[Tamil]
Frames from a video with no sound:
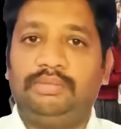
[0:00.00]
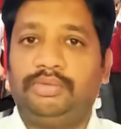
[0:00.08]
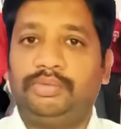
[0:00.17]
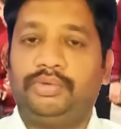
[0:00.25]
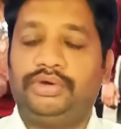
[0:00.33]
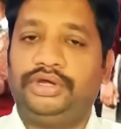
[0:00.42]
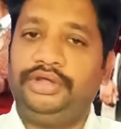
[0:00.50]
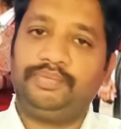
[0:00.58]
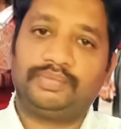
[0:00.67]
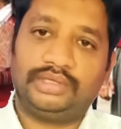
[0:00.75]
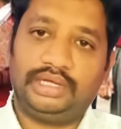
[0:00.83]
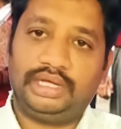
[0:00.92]
நேம் போட்டுட்டு
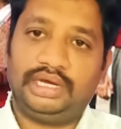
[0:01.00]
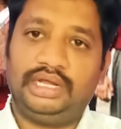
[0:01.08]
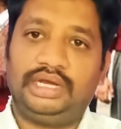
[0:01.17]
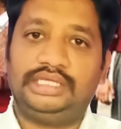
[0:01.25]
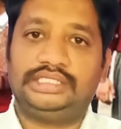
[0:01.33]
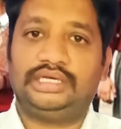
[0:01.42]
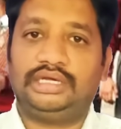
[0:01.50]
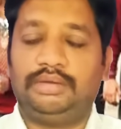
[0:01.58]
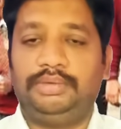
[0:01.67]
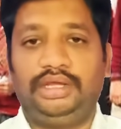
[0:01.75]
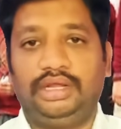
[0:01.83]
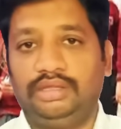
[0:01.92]
என்ன ரீசன்
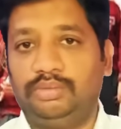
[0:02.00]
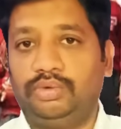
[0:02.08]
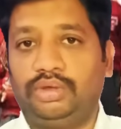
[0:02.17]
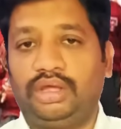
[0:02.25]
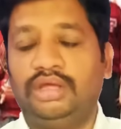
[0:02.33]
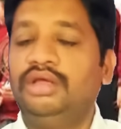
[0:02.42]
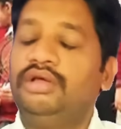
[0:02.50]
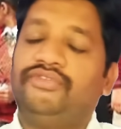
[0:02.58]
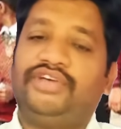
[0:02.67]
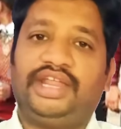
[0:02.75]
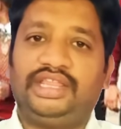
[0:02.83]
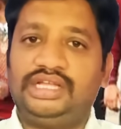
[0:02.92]
அப்படிங்கிறத போடுங்க
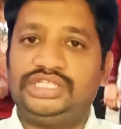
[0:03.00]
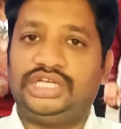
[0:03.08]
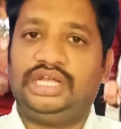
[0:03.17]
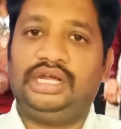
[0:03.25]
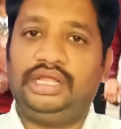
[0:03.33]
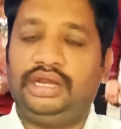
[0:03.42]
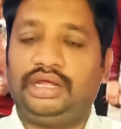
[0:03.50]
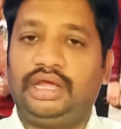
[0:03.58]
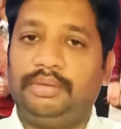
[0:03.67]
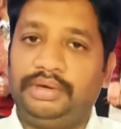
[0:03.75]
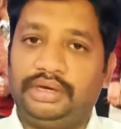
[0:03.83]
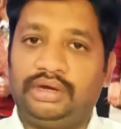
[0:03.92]
வேறு ஏதாவது சேனல் இருக்குது
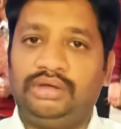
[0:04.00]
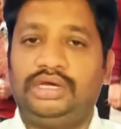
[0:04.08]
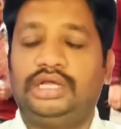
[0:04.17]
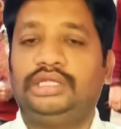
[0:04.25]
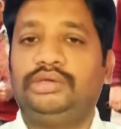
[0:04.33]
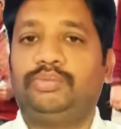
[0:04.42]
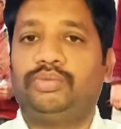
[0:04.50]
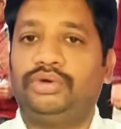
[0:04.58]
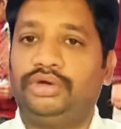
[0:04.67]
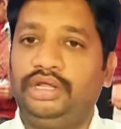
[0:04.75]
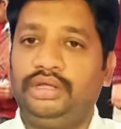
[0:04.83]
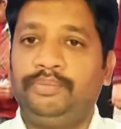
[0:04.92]
அப்படின்னாலும் அதை
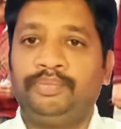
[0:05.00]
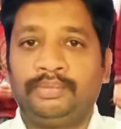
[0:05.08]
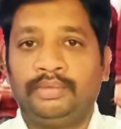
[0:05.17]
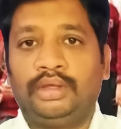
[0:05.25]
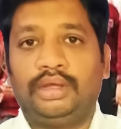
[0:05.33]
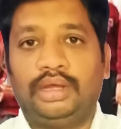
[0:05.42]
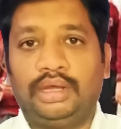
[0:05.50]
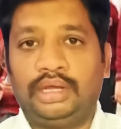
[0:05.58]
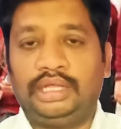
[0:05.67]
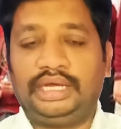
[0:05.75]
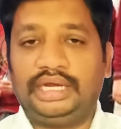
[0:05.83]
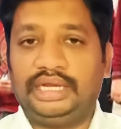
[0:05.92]
போட்டுட்டு
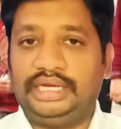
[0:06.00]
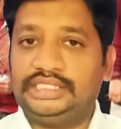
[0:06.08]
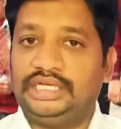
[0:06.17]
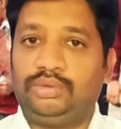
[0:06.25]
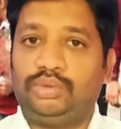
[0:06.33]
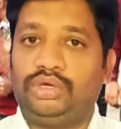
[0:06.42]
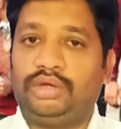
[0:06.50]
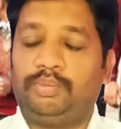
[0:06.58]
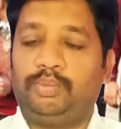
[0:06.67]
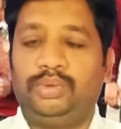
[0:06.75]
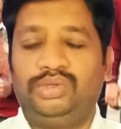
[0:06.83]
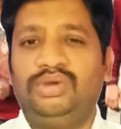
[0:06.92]
அதுக்கான ரீசனை கொடுங்க
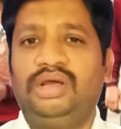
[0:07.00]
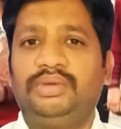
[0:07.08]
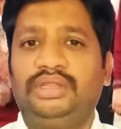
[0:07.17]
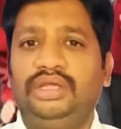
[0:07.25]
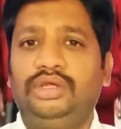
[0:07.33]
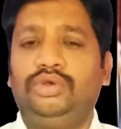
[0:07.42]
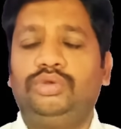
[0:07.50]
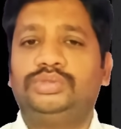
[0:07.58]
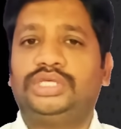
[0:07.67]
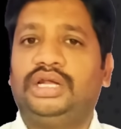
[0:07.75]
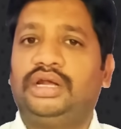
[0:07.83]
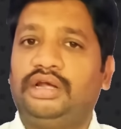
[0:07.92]
பொதுவாக வந்து யூடியூப்
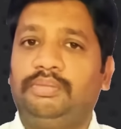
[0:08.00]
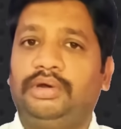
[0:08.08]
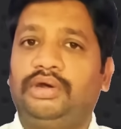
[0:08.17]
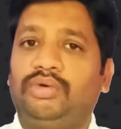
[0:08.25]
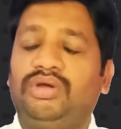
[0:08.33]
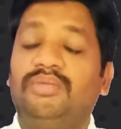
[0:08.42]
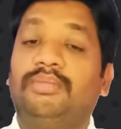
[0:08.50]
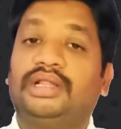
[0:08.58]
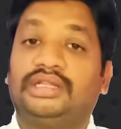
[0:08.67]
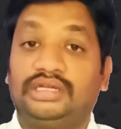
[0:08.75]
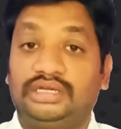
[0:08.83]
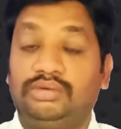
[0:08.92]
சேனல் ரன் பண்ணுறவங்க
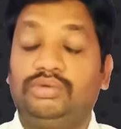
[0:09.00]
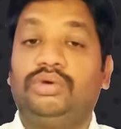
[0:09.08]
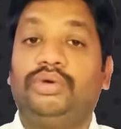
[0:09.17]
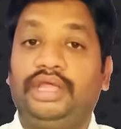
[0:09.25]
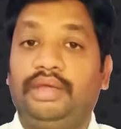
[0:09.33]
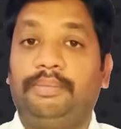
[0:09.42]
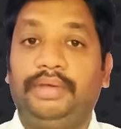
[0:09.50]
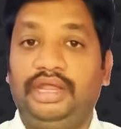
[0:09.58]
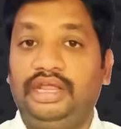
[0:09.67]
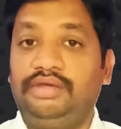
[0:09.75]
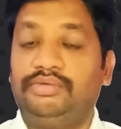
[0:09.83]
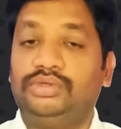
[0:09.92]
மற்றவங்களுடைய
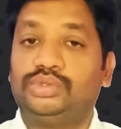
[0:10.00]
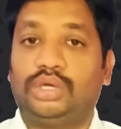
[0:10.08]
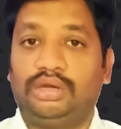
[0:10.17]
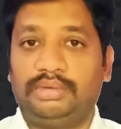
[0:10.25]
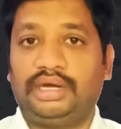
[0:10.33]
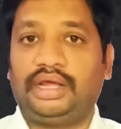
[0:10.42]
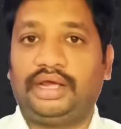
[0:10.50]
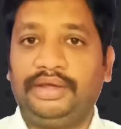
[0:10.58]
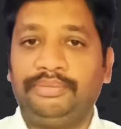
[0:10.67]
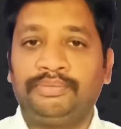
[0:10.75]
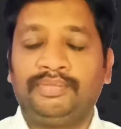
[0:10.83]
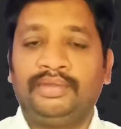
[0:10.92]
பேரே வந்து சொல்ல மாட்டாங்க
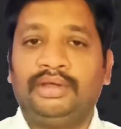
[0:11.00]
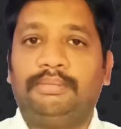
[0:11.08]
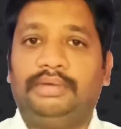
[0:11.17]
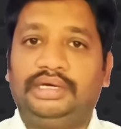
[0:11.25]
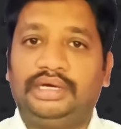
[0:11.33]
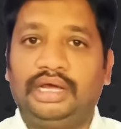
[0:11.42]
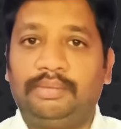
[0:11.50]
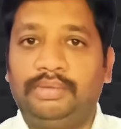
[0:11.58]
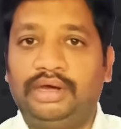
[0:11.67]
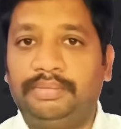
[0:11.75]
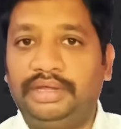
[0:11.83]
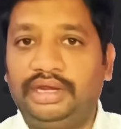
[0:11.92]
பட் நாம்
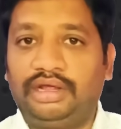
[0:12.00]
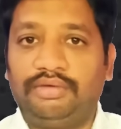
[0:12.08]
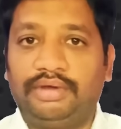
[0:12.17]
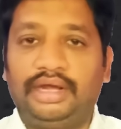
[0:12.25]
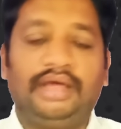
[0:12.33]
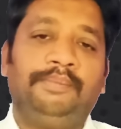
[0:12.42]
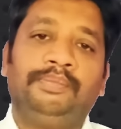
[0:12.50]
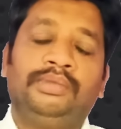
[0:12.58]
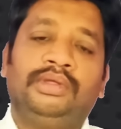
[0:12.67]
அப்படி இருக்க வேண்டாம்